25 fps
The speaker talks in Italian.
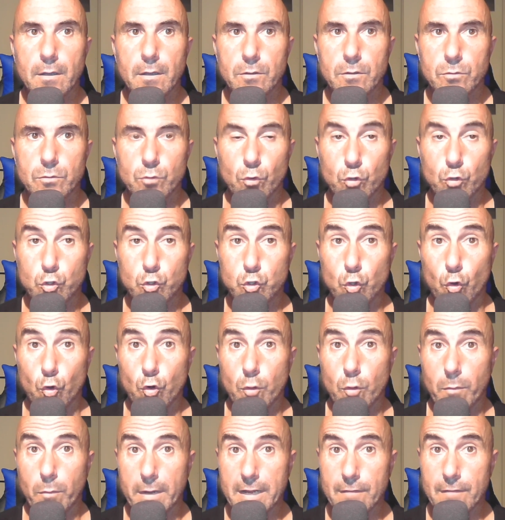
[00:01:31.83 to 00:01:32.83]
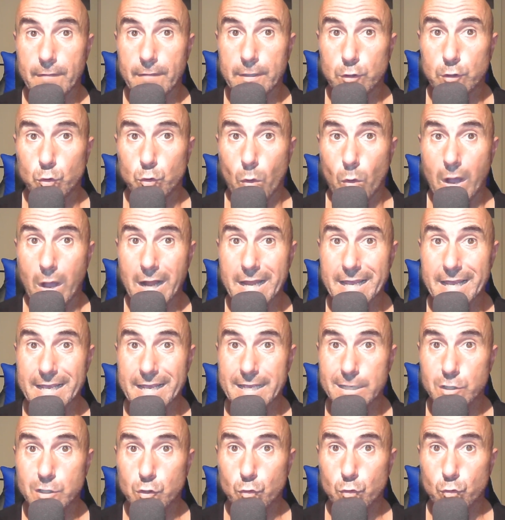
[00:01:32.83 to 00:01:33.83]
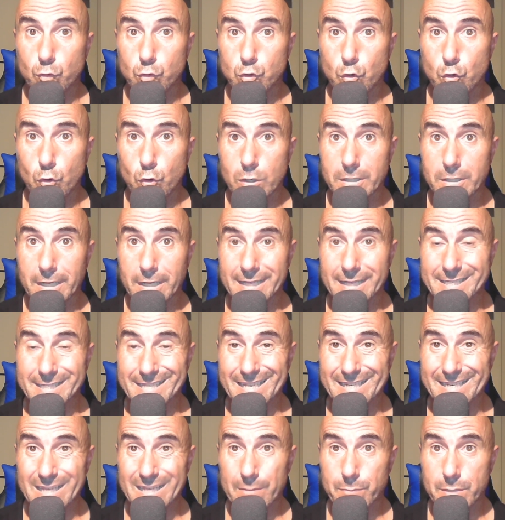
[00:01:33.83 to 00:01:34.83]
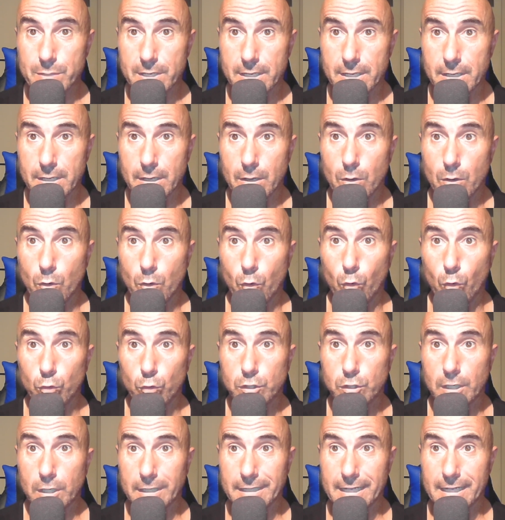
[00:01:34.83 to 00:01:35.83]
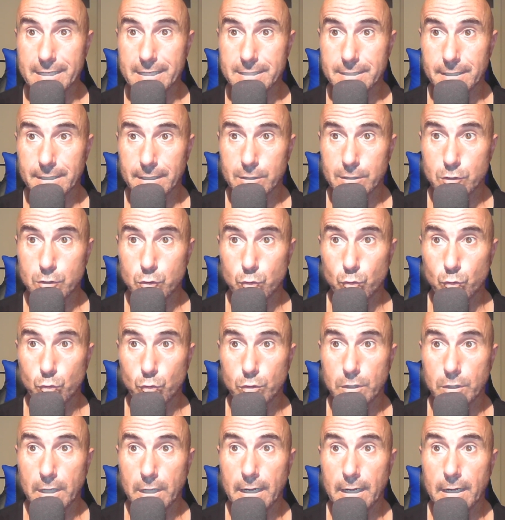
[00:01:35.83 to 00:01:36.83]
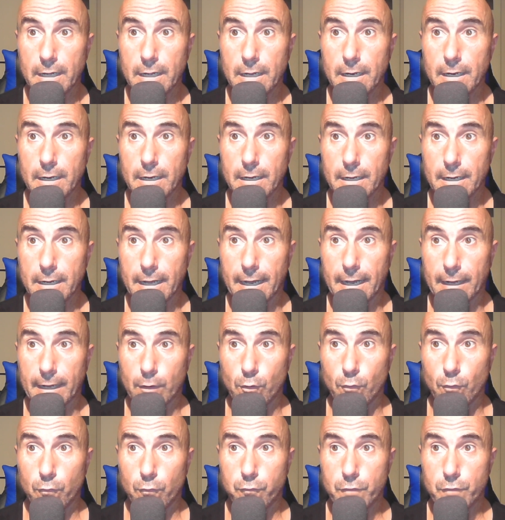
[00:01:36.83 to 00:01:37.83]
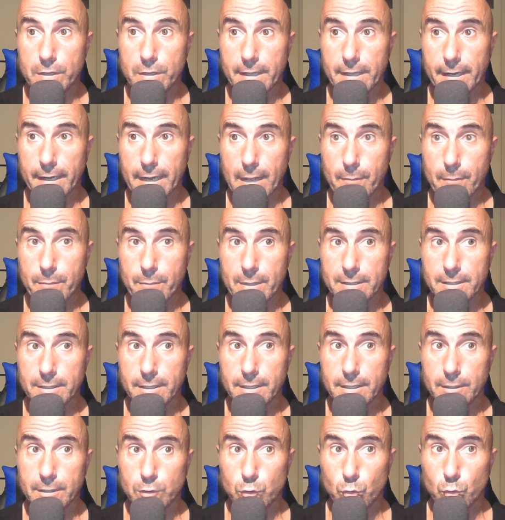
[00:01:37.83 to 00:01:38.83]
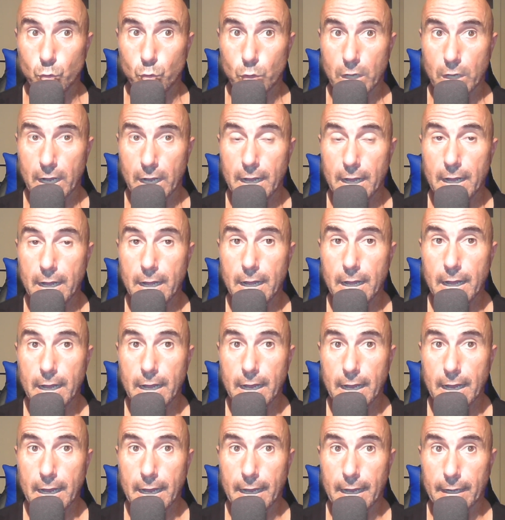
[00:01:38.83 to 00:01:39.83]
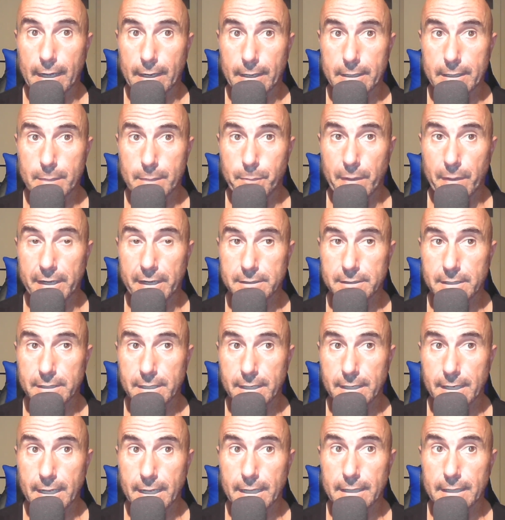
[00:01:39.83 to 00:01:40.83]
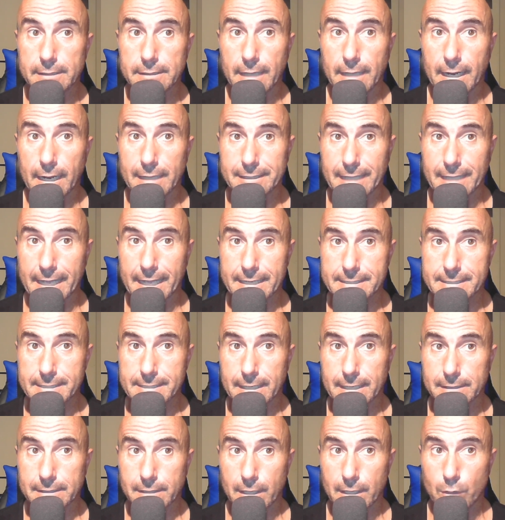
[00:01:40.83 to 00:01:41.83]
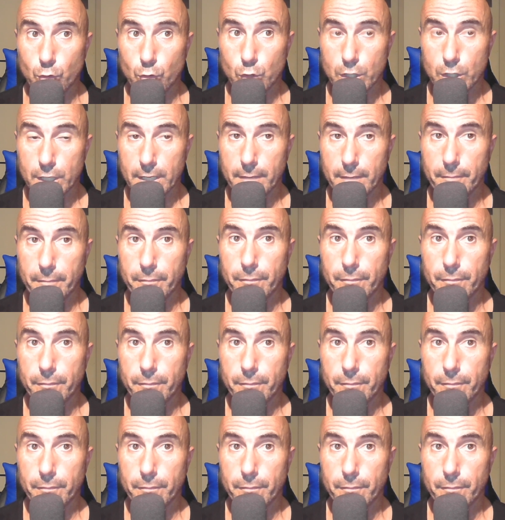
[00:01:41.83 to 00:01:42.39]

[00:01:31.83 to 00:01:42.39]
Non solo, ma l'eventuale esclusione dalla Serie B, oltre ad essere assurda, la confinerebbe addirittura a ripartire dalla terza categoria.